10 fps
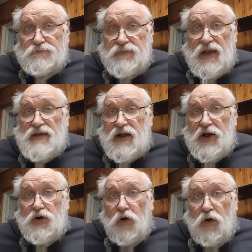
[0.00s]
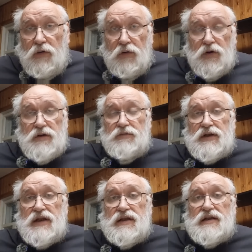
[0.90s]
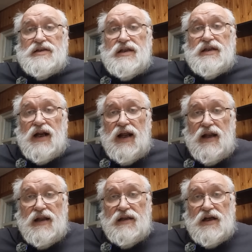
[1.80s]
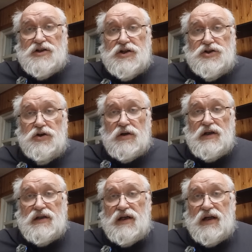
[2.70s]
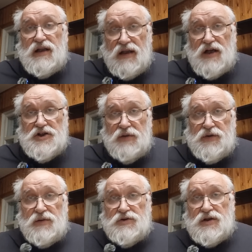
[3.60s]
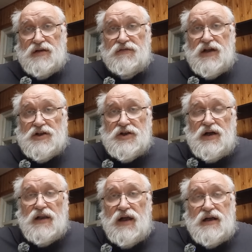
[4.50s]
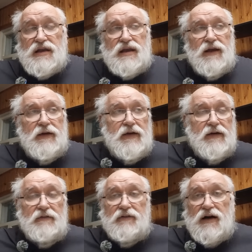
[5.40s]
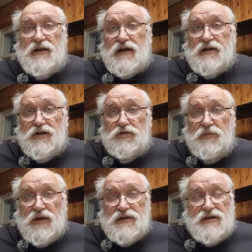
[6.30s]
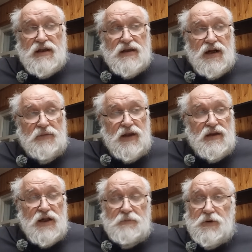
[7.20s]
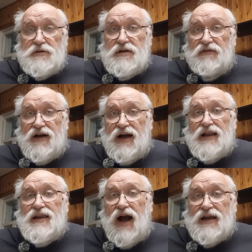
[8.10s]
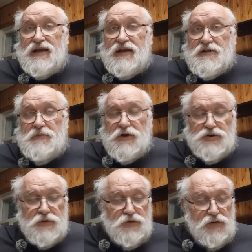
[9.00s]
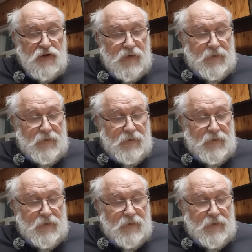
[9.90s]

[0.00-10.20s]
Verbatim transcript: недалеко от вот этой центральной нашей черной дыры, нашей, потому что это в нашей галактике, в галактике туманности Андромеда или просто в галактике с большой буквы,